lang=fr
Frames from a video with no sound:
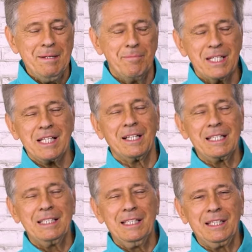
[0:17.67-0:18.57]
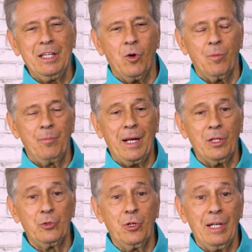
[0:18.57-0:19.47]
mais en réalité, on
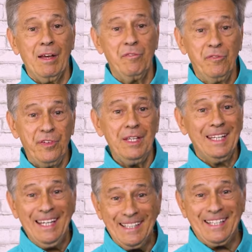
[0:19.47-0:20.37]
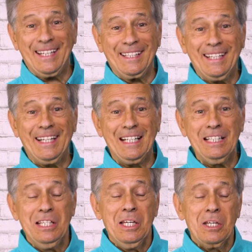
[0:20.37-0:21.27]
parle de la vie éternelle